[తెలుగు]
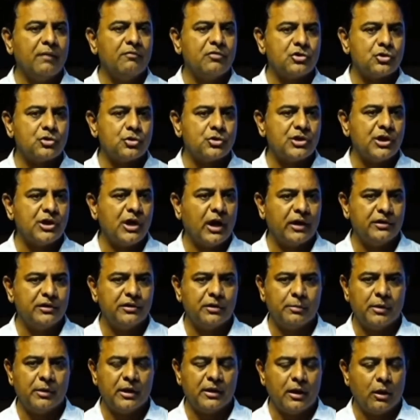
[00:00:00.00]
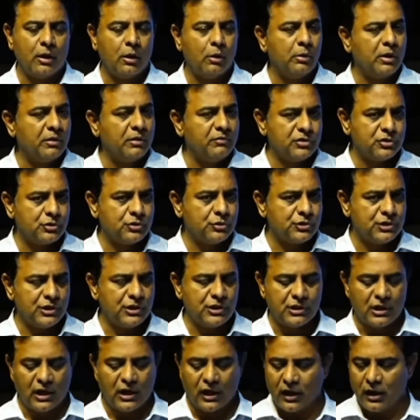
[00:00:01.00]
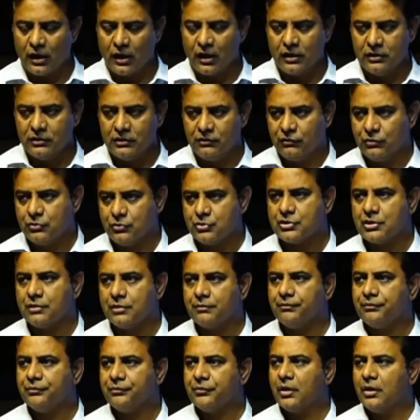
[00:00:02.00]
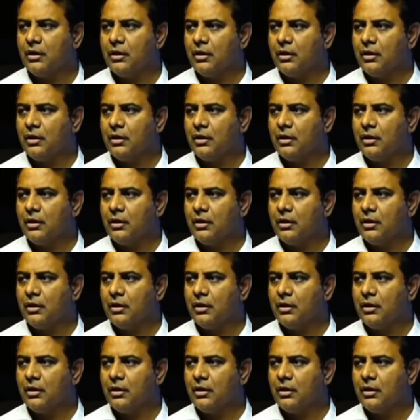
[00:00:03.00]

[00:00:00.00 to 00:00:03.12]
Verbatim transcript: I wish to see Hyderabad, how I wish to see Telangana in the future.